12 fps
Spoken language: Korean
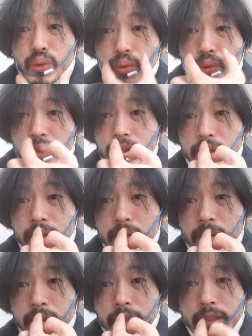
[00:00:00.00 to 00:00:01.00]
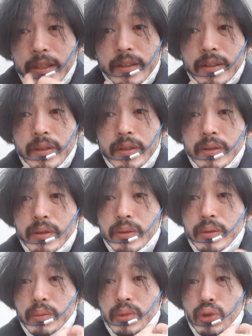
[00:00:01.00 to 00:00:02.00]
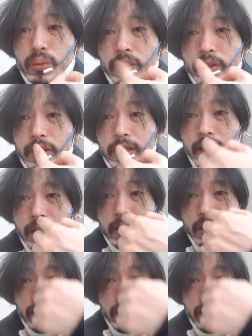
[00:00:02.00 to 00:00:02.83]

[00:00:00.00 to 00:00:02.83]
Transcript: 여긴 이렇게 된요 면적이랑